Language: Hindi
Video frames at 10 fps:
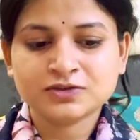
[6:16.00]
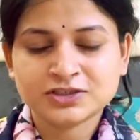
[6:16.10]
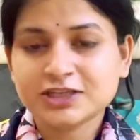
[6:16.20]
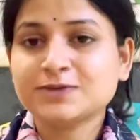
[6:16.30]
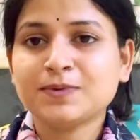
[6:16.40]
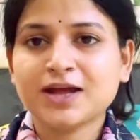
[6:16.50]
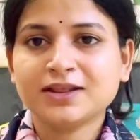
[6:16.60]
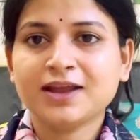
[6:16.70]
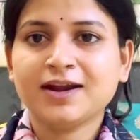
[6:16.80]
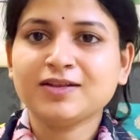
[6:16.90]
स्टेज पर
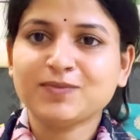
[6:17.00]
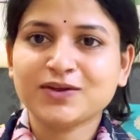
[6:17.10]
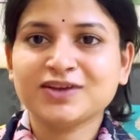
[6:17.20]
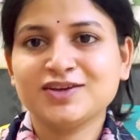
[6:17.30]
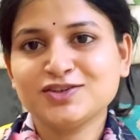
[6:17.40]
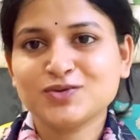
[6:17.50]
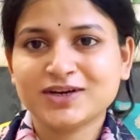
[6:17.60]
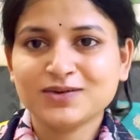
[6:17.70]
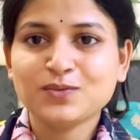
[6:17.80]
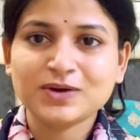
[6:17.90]
आता है ना तब तक घी जो
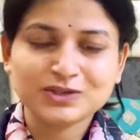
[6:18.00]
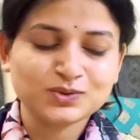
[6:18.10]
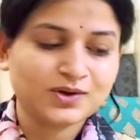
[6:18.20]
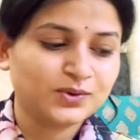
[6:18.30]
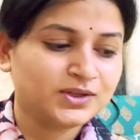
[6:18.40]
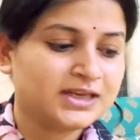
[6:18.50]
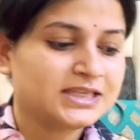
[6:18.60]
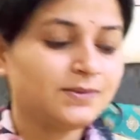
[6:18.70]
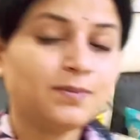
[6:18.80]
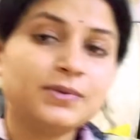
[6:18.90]
है ना वो बन चुका होता है
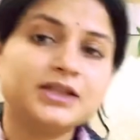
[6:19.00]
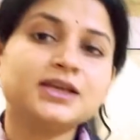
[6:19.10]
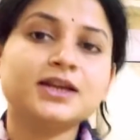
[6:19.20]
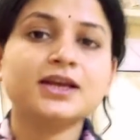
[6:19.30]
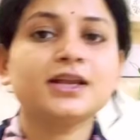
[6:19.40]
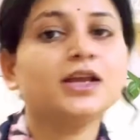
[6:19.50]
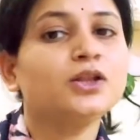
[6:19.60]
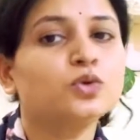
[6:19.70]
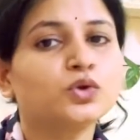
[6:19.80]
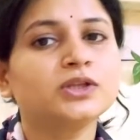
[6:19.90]
इसलिए मैं बंद कर करके
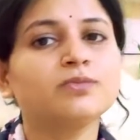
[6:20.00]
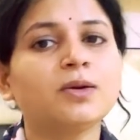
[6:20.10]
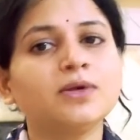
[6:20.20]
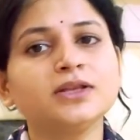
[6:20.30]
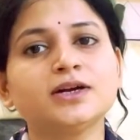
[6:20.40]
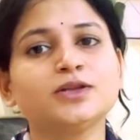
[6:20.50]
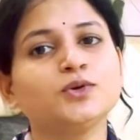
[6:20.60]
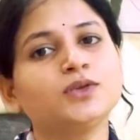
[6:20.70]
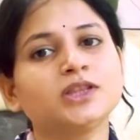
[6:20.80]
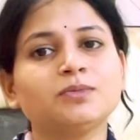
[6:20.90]
दो तीन बार बंद करती
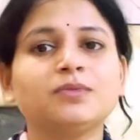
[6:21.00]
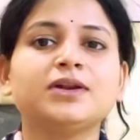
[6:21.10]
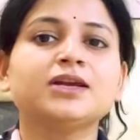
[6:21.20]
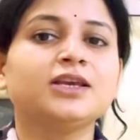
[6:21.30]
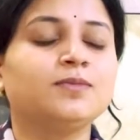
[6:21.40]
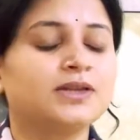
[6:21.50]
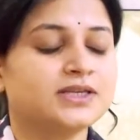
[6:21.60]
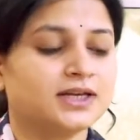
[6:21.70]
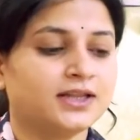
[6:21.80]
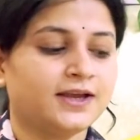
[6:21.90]
हूँ इतने में मेरा घी बन
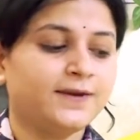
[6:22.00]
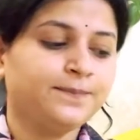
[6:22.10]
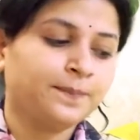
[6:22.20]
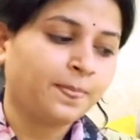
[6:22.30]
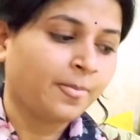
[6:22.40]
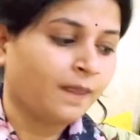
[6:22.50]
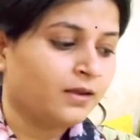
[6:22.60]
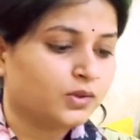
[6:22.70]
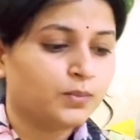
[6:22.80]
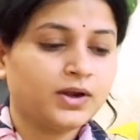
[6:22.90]
जाता है
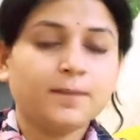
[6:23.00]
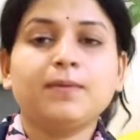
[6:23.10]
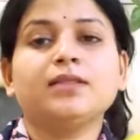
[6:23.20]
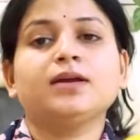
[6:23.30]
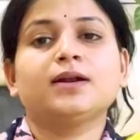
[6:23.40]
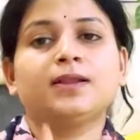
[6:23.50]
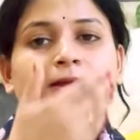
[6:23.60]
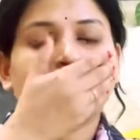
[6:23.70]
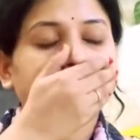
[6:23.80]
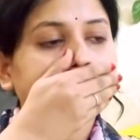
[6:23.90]
तो मैंने बंद कर
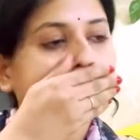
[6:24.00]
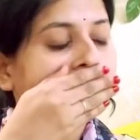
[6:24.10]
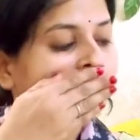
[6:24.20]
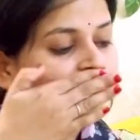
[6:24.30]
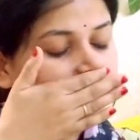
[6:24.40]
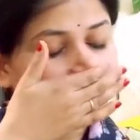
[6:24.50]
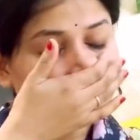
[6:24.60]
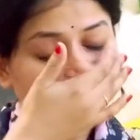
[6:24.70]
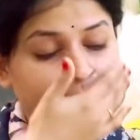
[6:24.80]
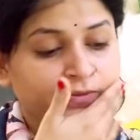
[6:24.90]
दिया है ठीक
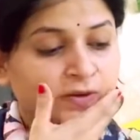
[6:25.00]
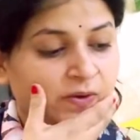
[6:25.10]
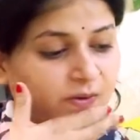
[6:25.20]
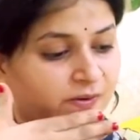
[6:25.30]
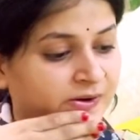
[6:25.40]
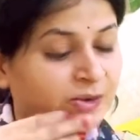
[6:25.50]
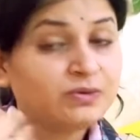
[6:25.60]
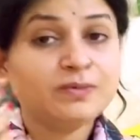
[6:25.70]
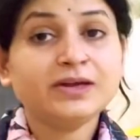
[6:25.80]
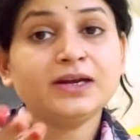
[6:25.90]
है और
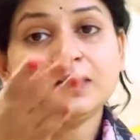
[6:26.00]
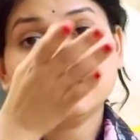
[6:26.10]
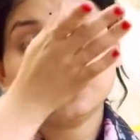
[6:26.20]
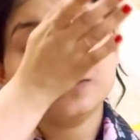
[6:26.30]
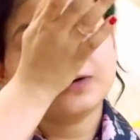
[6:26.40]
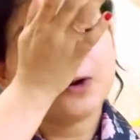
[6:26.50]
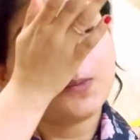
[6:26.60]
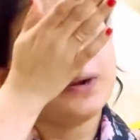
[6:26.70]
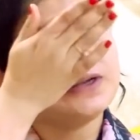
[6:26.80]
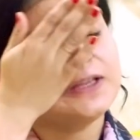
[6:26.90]
अभी मैं ना
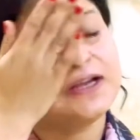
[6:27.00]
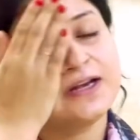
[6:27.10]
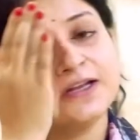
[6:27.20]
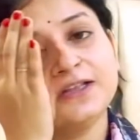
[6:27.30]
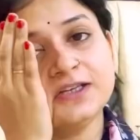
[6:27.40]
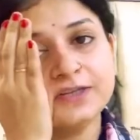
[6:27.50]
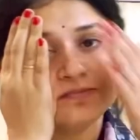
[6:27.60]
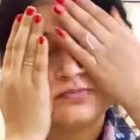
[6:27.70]
कमेंट देख रही थी